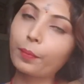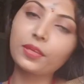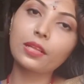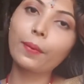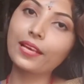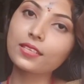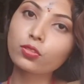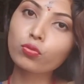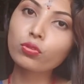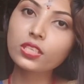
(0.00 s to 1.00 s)
এমনিতে
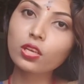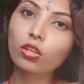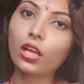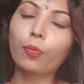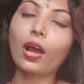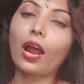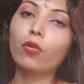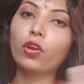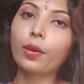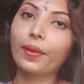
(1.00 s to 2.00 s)
ভেজা চুল ছিল তারপরে
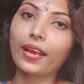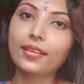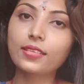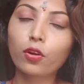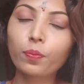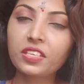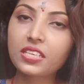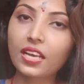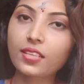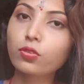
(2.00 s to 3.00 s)
আরও ঘেমে গেছে আরও
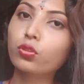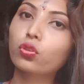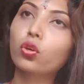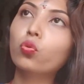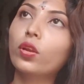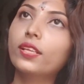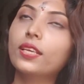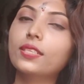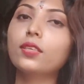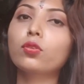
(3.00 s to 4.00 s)
ভিজে গেছে ওই জন্য খুলে
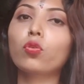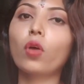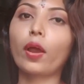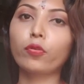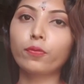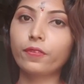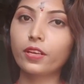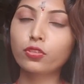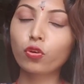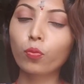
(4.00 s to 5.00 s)
দিয়েছি তো এখন
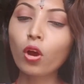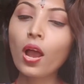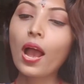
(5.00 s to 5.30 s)
ফ্রেশ হবো